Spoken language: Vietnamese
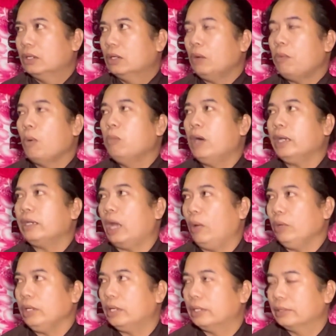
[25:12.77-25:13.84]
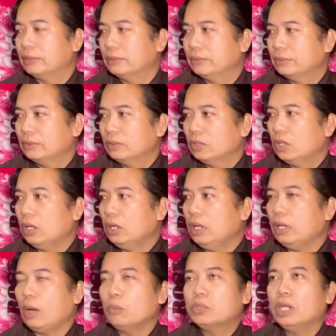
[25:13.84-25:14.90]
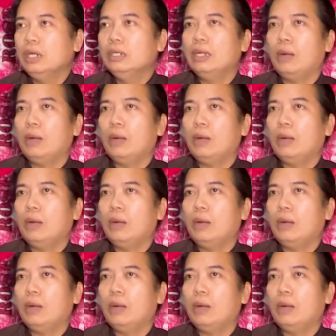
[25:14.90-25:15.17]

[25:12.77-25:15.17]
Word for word: nó phun hết nổi rồi cho nên ông sư